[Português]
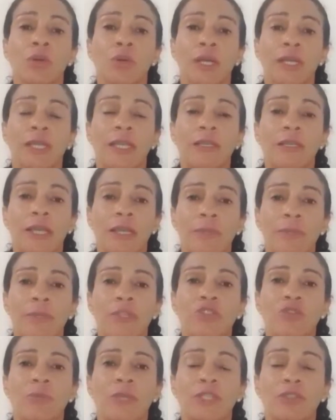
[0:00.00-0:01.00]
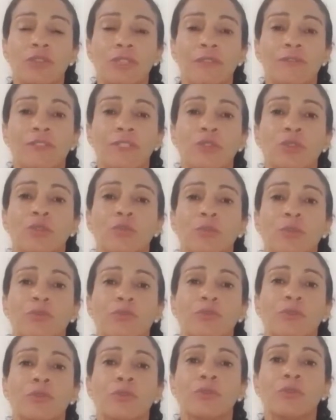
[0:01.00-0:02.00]
aquele arrependimento está vindo do
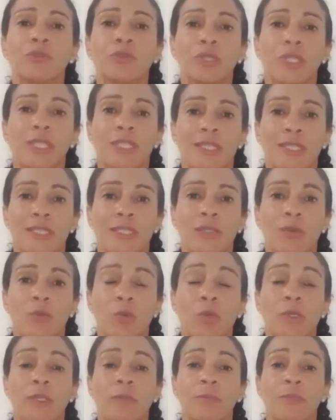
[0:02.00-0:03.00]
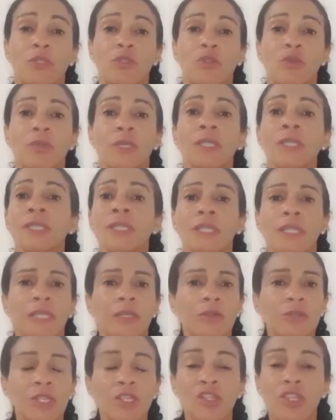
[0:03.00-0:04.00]
profundo do coração, quando a pessoa
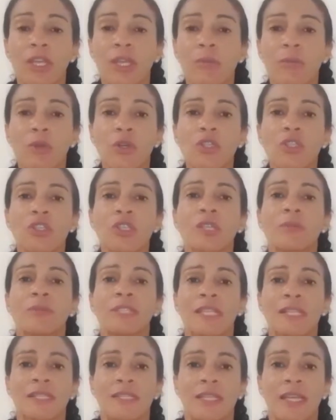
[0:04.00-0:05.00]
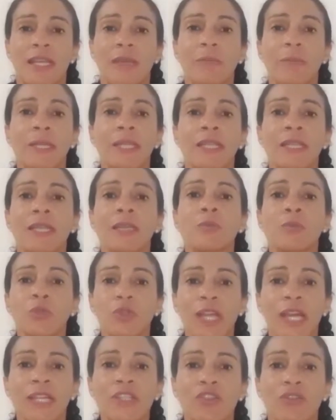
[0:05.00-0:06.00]
não sentir remorso, não, mas ela se arrepender e
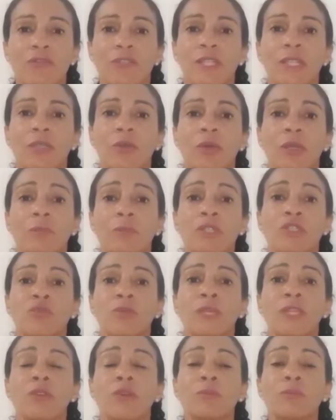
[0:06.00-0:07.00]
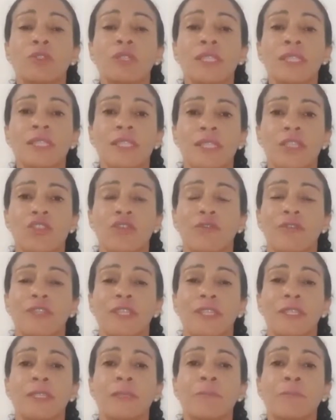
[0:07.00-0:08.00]
mudar de vida. Então, arrependimento é mudança de
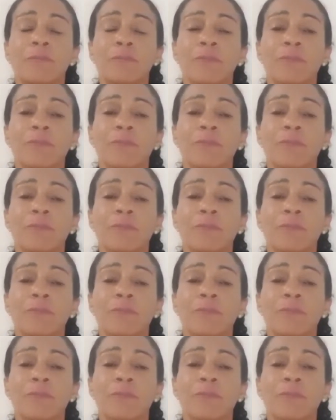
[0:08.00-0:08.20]
vida.